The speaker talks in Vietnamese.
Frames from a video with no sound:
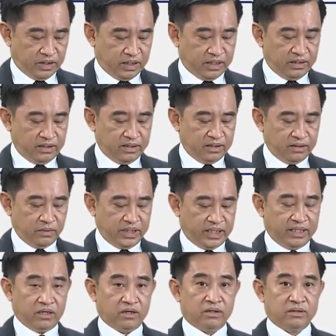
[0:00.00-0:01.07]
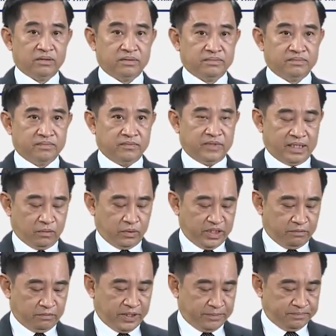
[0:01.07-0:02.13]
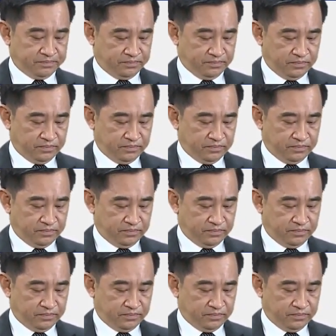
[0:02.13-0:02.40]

Kính thưa quý thầy cô và quý đồng nghiệp,